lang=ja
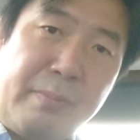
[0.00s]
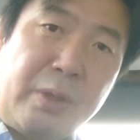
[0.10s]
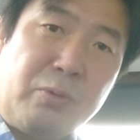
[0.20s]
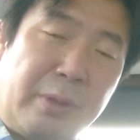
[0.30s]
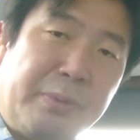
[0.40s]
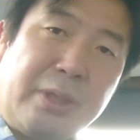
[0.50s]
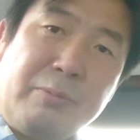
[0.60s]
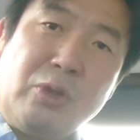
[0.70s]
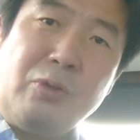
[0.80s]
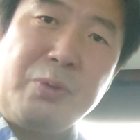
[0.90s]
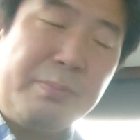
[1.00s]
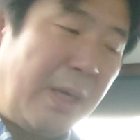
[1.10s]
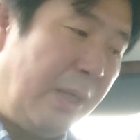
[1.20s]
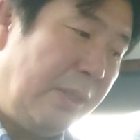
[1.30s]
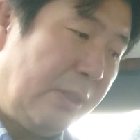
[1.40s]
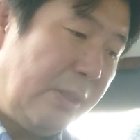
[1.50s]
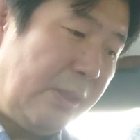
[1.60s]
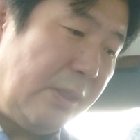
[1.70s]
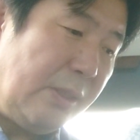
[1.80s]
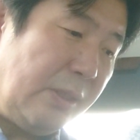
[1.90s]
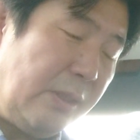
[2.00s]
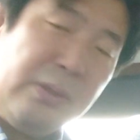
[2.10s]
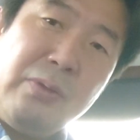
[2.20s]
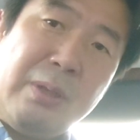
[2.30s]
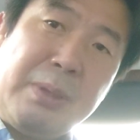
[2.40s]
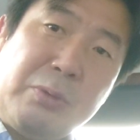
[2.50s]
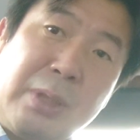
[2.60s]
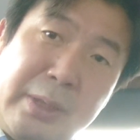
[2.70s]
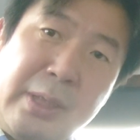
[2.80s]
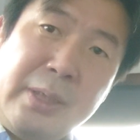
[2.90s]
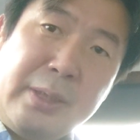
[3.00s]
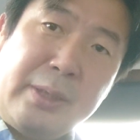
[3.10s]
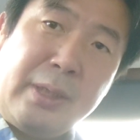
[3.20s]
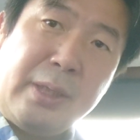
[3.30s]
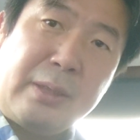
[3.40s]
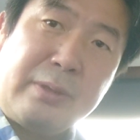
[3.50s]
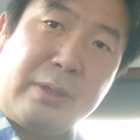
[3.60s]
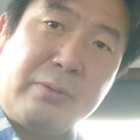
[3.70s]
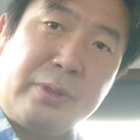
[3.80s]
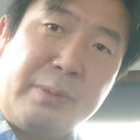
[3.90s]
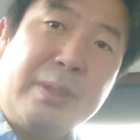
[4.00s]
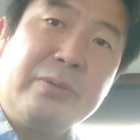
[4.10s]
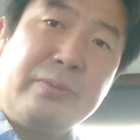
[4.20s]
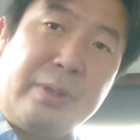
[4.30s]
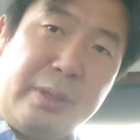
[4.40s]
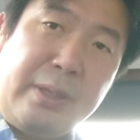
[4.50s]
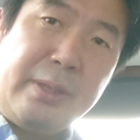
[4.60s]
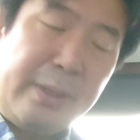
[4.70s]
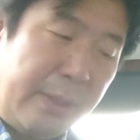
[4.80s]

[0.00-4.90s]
うん、まあ、ほなみさんの方も今、ドラマとかで、出て活躍してますんでね。